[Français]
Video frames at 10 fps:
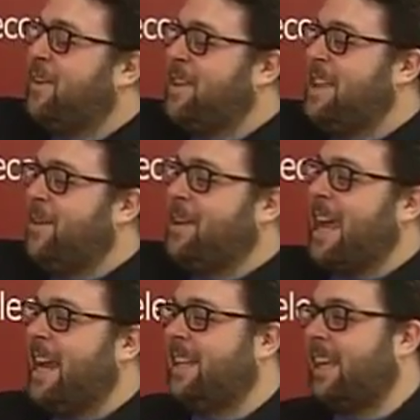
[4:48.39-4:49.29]
on va revenir au
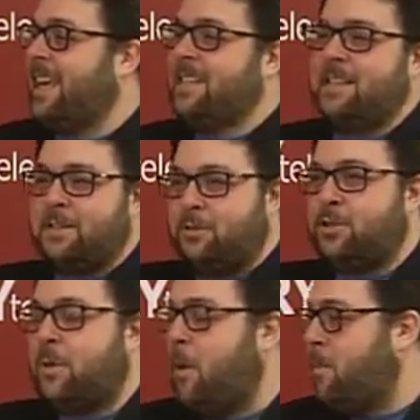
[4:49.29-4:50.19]
calendrier. C'est
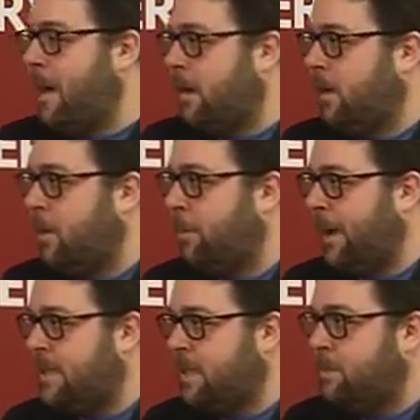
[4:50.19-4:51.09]
justement, on parle qu'il n'y a
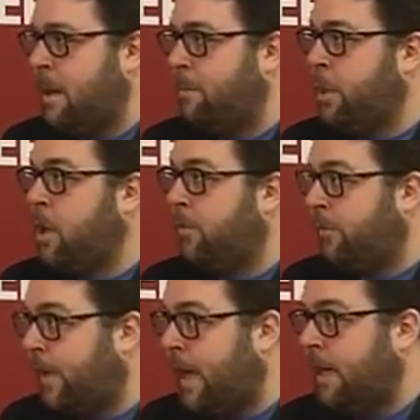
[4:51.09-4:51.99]
pratiquement pas de
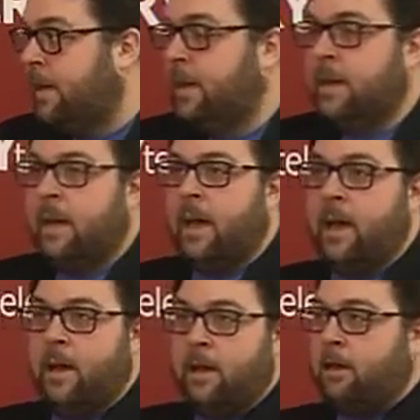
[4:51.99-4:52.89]
frais.
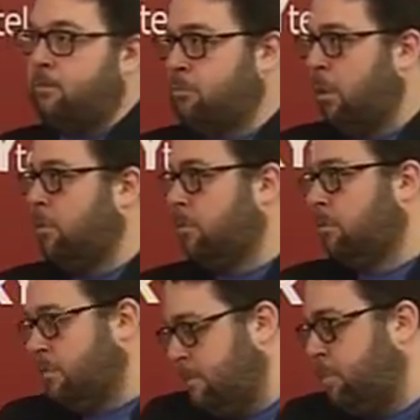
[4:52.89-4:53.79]
Euh, donc,
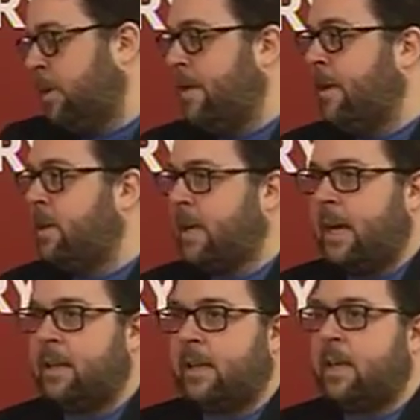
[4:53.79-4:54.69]
pour la vente de
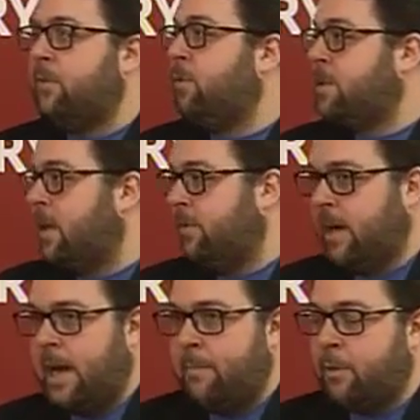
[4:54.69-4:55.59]
calendriers qui vont
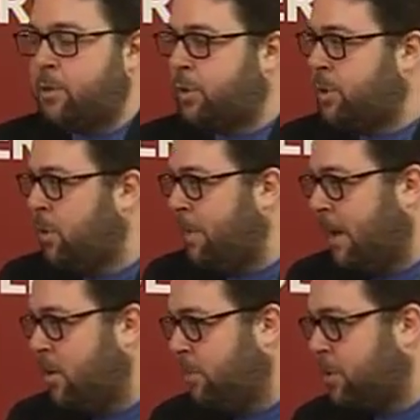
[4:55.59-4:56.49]
servir à la production. On
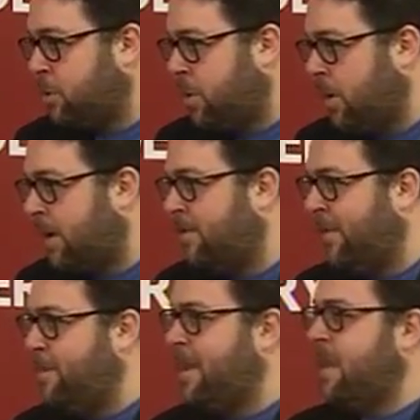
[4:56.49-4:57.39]
parle d'un producteur qui le
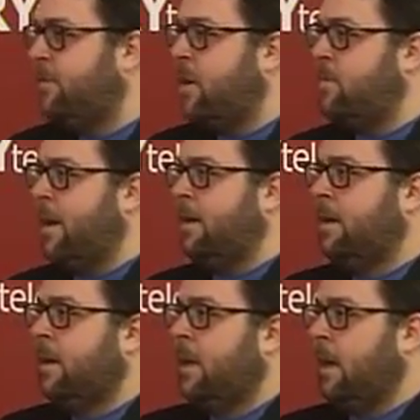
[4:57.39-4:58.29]
fait bénévolement.
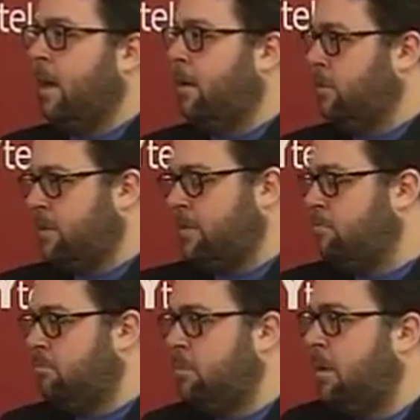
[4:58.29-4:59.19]
Euh,
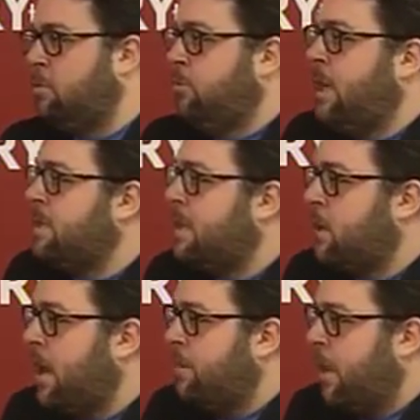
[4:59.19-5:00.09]
d'où vient cette
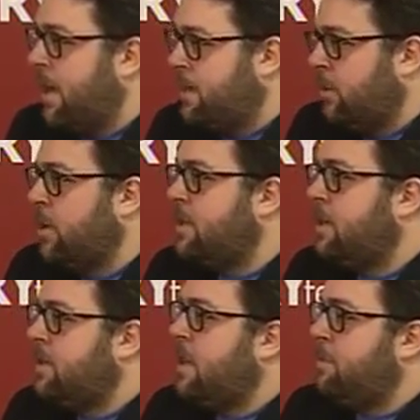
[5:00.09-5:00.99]
ben, collaboration-là?
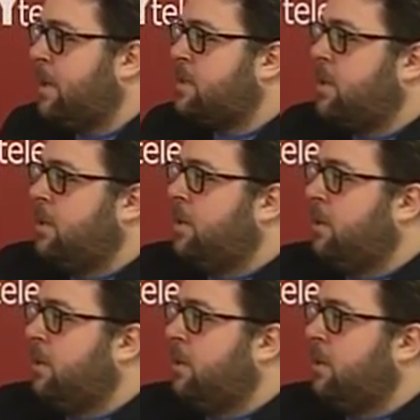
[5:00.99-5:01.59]
C'est qui cette personne-là? la